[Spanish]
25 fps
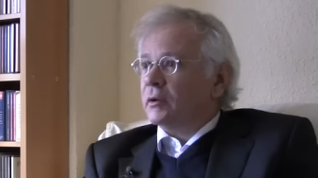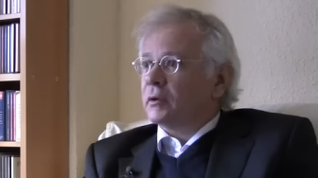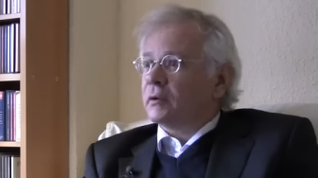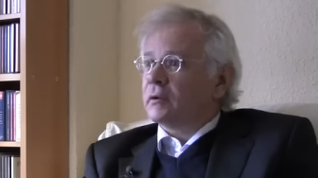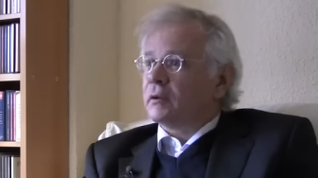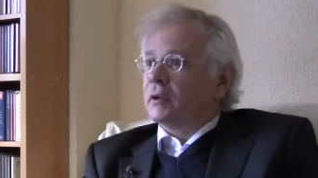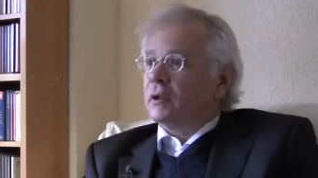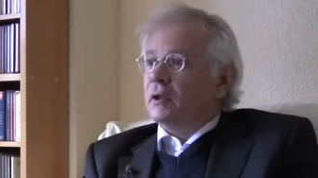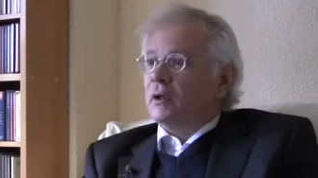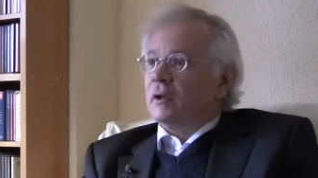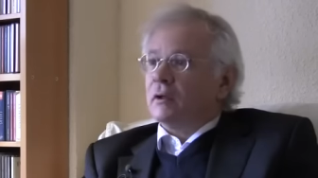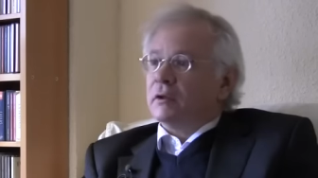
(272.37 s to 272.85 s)
¿no?
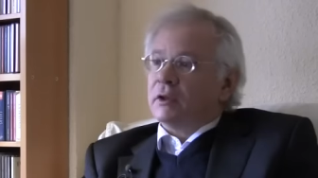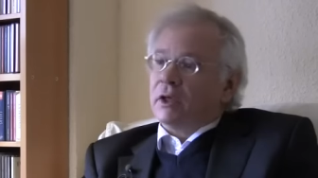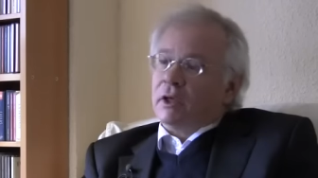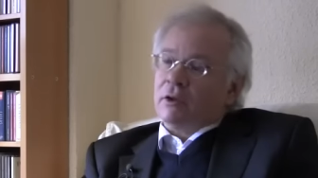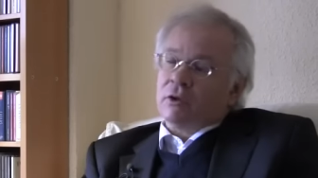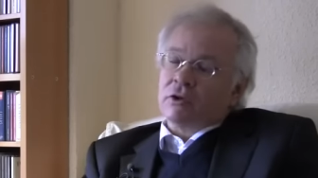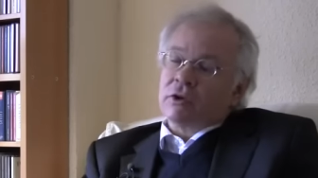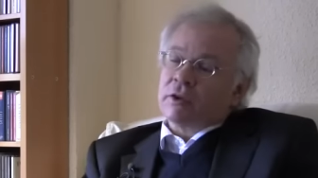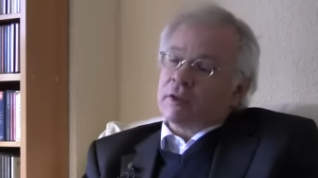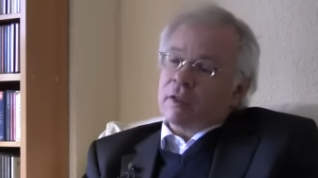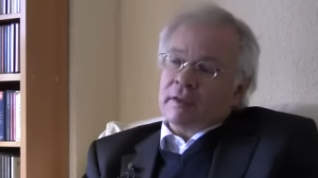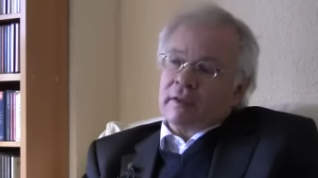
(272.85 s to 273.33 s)
O sea,
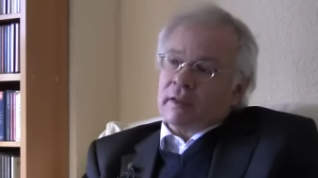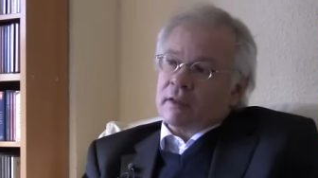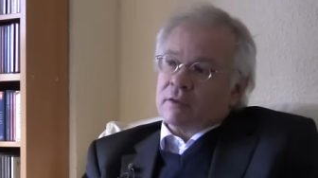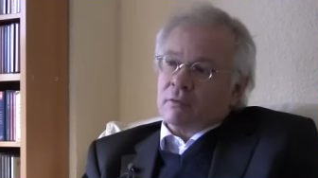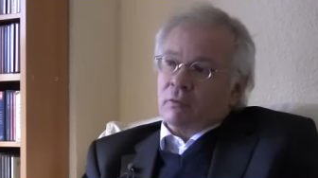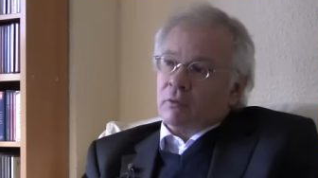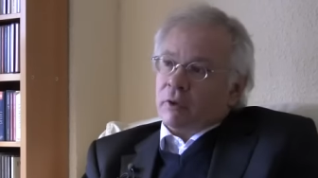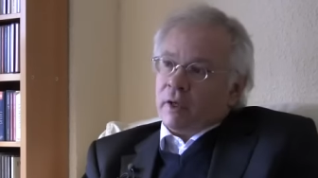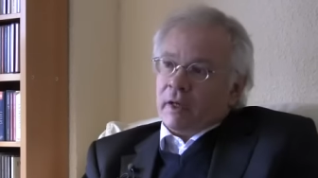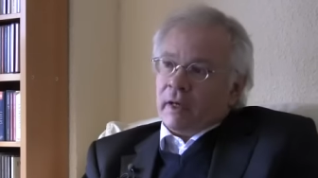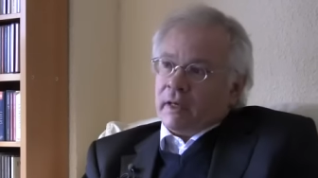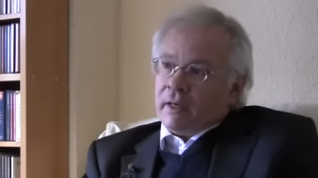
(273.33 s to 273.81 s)
no se trata de
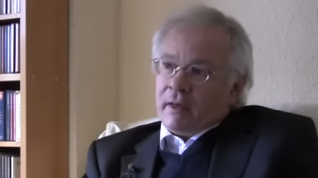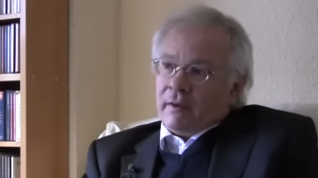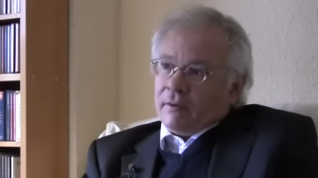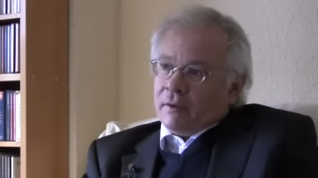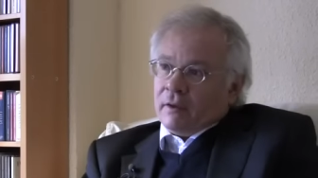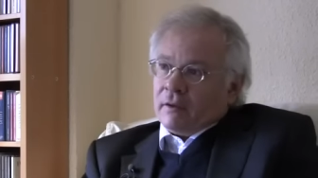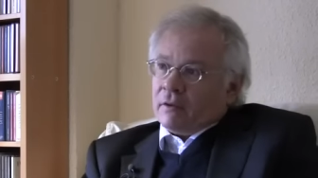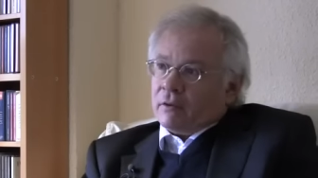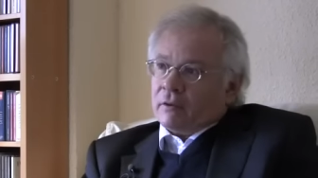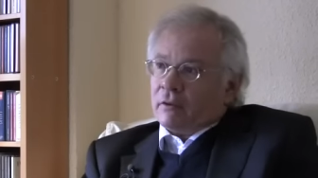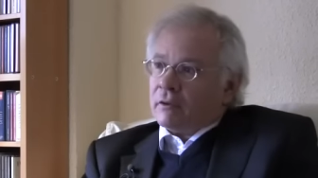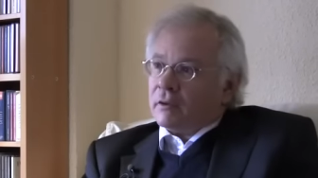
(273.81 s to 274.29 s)
excluir a
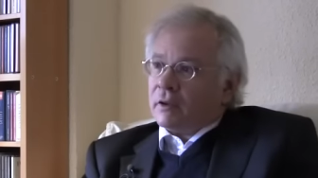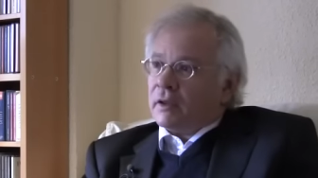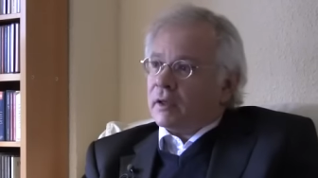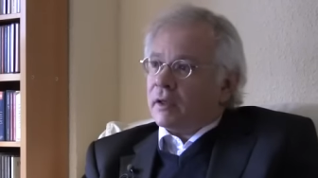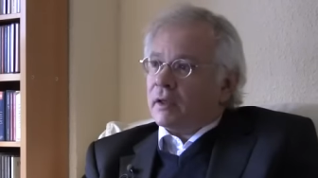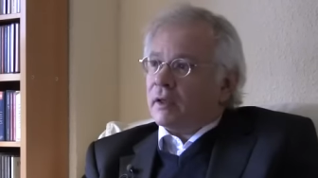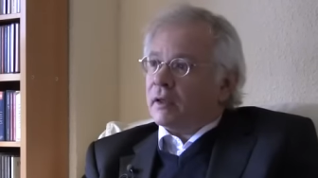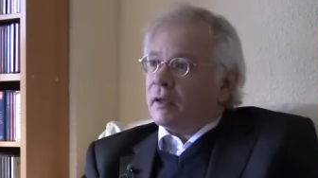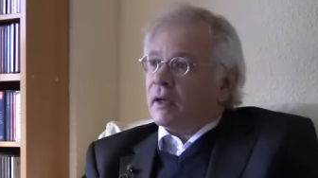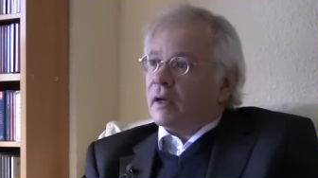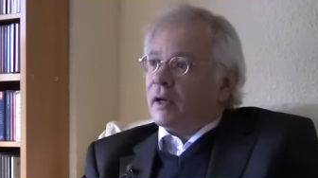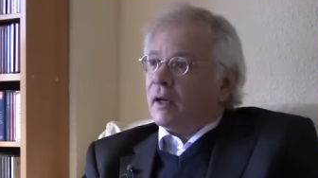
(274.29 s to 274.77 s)
nadie. Yo creo
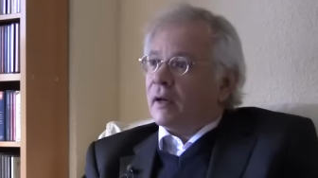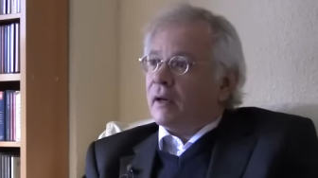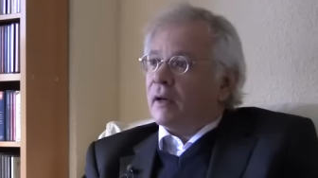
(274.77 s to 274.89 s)
que